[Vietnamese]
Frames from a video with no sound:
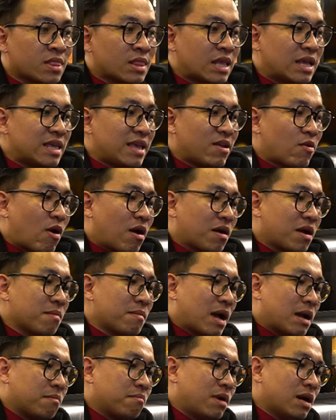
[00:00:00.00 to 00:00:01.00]
Cái giai đoạn các
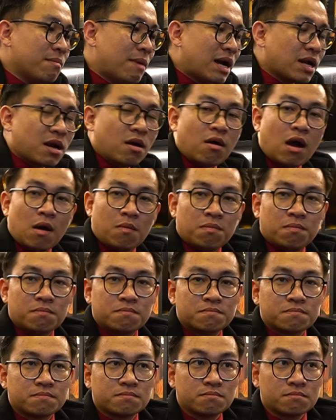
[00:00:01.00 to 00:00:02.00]
bạn mới bắt đầu học
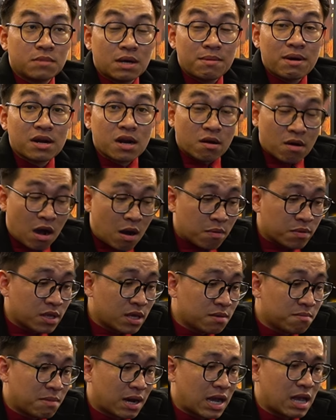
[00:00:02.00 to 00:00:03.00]

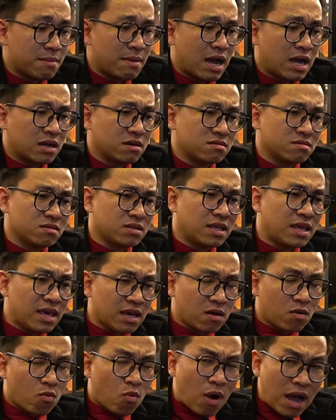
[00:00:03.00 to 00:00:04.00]
nha, mà các bạn
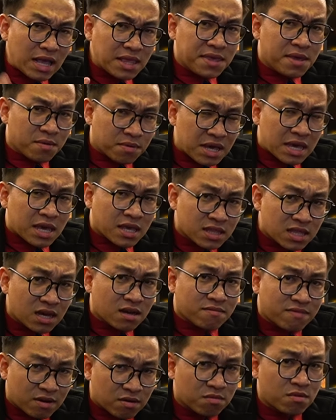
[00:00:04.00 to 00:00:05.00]
nhét quá nhiều cái kiến
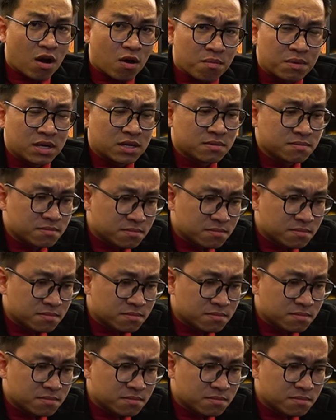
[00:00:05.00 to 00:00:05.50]
thức vào trong đầu mình.